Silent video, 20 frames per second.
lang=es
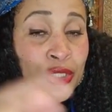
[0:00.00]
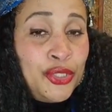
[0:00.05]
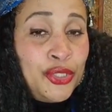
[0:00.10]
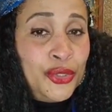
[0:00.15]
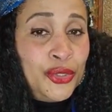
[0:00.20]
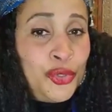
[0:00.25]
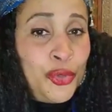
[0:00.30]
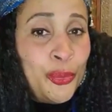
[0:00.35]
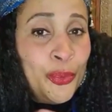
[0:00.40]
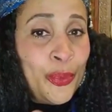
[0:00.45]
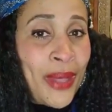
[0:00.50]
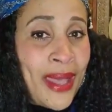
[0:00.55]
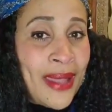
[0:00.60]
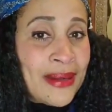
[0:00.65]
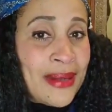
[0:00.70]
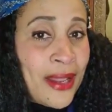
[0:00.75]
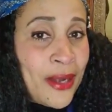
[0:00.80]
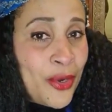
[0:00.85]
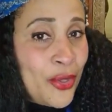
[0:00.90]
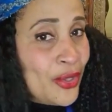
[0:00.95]
YouTube,
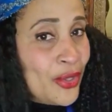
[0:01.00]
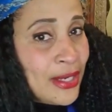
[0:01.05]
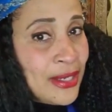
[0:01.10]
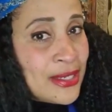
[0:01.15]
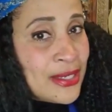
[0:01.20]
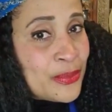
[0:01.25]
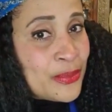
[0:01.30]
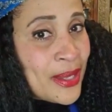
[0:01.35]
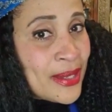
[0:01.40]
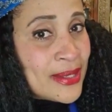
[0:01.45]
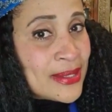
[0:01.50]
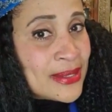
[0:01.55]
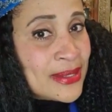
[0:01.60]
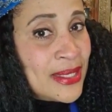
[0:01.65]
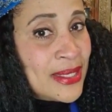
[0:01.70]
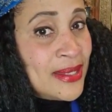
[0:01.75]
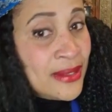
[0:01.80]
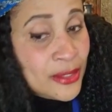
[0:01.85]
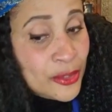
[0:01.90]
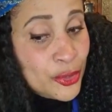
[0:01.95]
Ana Rodríguez
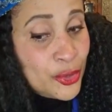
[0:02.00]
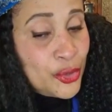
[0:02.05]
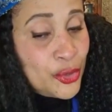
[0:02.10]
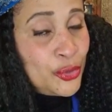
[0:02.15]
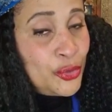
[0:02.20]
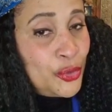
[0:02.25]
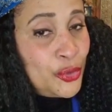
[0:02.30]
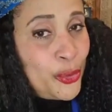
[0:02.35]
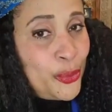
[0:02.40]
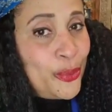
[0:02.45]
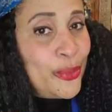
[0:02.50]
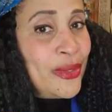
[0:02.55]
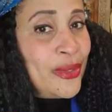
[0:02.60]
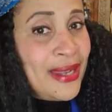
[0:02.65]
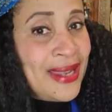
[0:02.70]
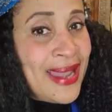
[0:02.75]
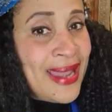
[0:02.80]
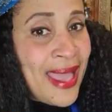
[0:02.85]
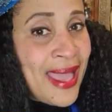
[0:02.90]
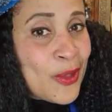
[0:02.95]
Magazine, YouTube,
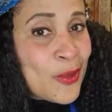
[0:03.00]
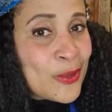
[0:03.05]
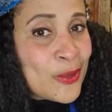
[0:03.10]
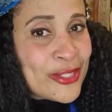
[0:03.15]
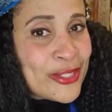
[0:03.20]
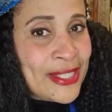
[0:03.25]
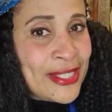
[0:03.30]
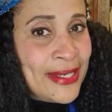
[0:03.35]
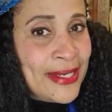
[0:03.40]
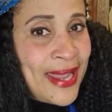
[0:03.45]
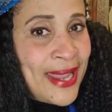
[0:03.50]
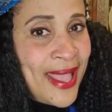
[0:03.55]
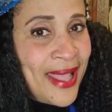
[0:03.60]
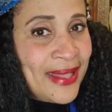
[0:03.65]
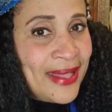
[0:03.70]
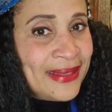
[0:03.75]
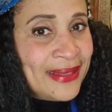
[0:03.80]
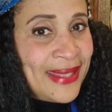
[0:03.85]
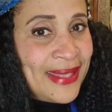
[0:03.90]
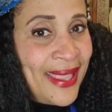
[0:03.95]
La Cocina
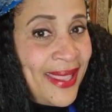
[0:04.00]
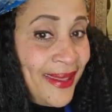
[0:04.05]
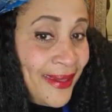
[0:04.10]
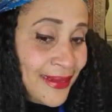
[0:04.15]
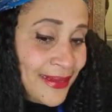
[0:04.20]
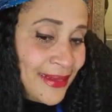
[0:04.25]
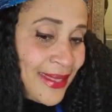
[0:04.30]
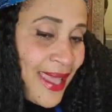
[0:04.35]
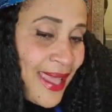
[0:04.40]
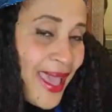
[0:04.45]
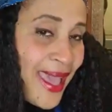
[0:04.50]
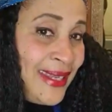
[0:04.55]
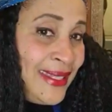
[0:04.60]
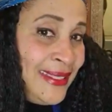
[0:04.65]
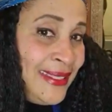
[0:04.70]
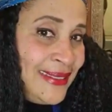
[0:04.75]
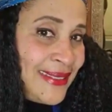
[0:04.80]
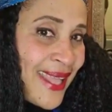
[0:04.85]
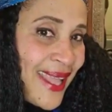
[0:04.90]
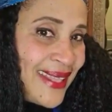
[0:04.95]
de
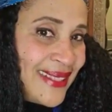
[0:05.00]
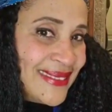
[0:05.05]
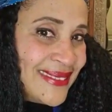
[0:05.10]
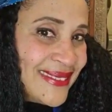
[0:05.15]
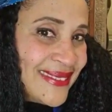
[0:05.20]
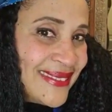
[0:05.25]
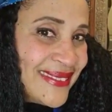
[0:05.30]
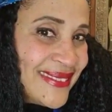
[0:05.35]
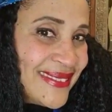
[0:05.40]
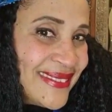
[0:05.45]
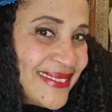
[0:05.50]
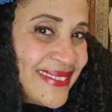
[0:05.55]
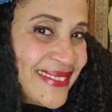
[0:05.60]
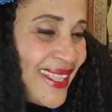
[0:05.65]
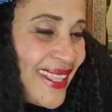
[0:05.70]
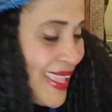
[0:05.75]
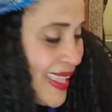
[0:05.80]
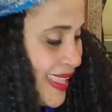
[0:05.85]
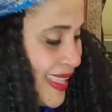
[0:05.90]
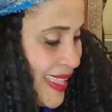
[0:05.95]
Anita.
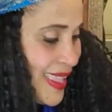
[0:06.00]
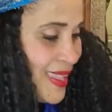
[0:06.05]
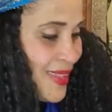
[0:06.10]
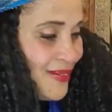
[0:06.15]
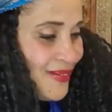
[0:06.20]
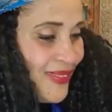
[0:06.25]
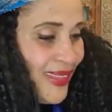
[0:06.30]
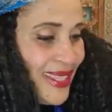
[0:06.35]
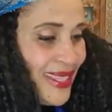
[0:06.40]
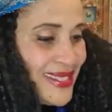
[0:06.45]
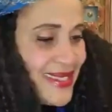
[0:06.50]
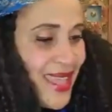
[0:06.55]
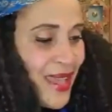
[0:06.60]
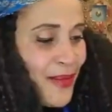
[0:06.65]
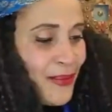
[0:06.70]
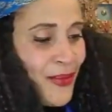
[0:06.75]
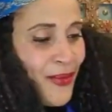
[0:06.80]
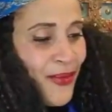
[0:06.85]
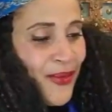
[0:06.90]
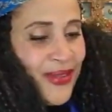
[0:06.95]
Mis
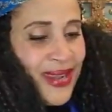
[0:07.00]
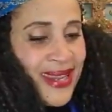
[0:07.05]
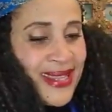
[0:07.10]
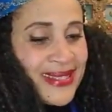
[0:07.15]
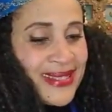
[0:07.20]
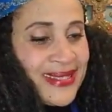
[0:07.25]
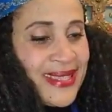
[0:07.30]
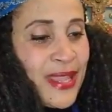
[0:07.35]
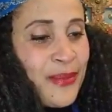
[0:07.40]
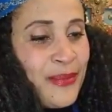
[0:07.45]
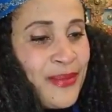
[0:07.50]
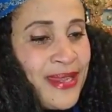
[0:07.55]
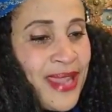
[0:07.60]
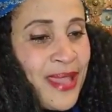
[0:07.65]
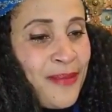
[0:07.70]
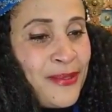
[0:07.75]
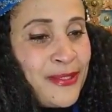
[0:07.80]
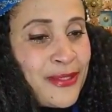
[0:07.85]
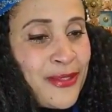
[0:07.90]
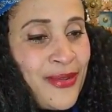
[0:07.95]
amores,
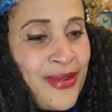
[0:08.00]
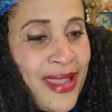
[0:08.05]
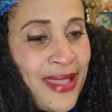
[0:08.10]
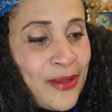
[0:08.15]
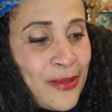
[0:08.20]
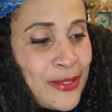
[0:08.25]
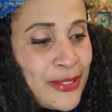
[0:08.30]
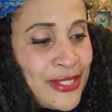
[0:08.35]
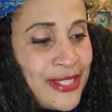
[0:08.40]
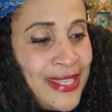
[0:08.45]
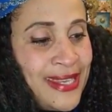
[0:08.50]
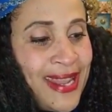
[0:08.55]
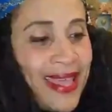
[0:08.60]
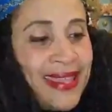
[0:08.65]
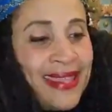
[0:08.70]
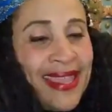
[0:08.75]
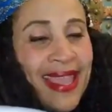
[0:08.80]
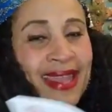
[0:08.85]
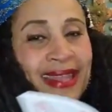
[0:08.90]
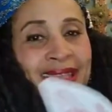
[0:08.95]
terminamos con la
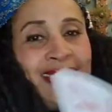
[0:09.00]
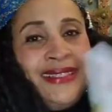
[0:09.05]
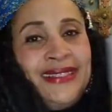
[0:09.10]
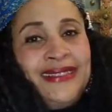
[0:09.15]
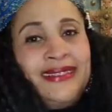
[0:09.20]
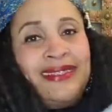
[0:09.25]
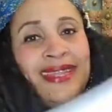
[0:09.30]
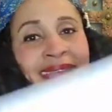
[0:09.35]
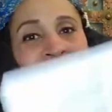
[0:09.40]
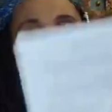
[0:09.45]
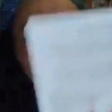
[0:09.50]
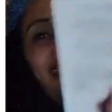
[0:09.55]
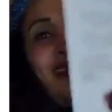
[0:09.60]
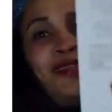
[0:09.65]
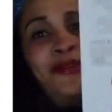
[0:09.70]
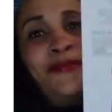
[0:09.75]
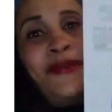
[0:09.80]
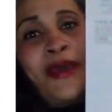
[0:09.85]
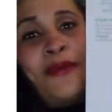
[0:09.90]
cocina de Anita y